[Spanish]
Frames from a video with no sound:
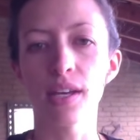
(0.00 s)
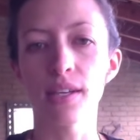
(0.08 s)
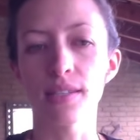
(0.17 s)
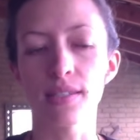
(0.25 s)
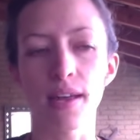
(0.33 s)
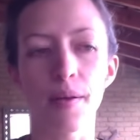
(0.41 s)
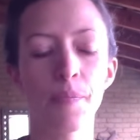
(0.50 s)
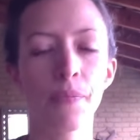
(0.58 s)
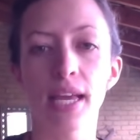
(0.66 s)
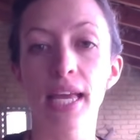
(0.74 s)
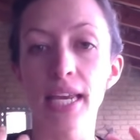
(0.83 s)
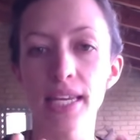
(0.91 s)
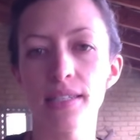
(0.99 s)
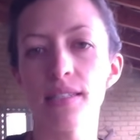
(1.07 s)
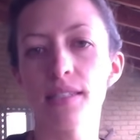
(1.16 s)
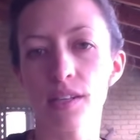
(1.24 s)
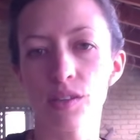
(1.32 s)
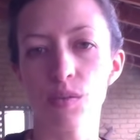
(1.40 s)
esa crisis
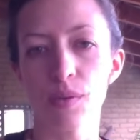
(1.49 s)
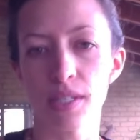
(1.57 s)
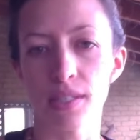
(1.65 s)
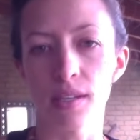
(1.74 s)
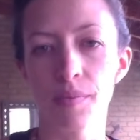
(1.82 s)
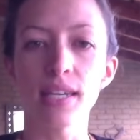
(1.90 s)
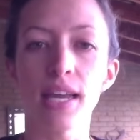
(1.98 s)
que tuviste.